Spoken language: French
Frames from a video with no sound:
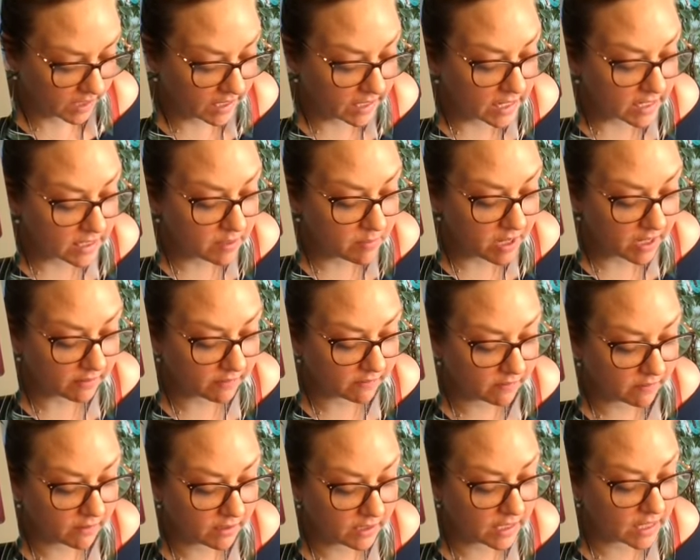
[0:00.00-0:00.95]
et la
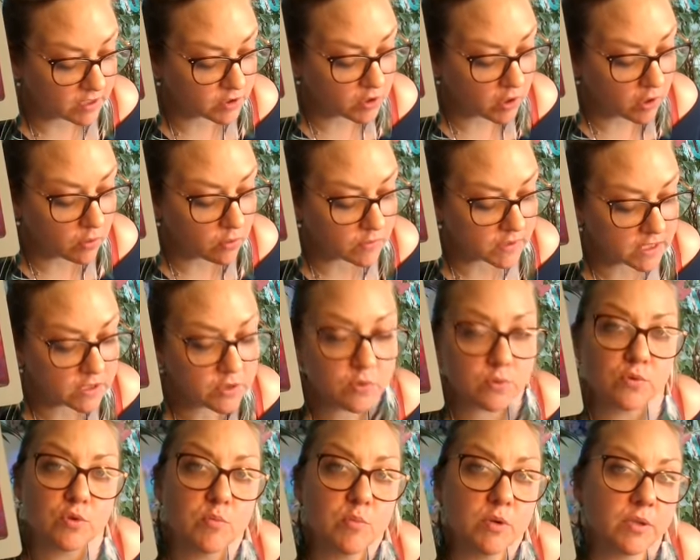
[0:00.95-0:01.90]
liberté est la seule
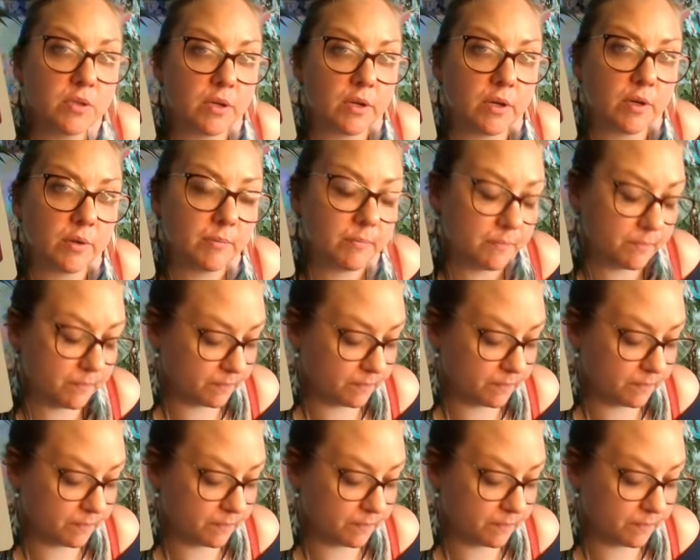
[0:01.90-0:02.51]
condition du bonheur.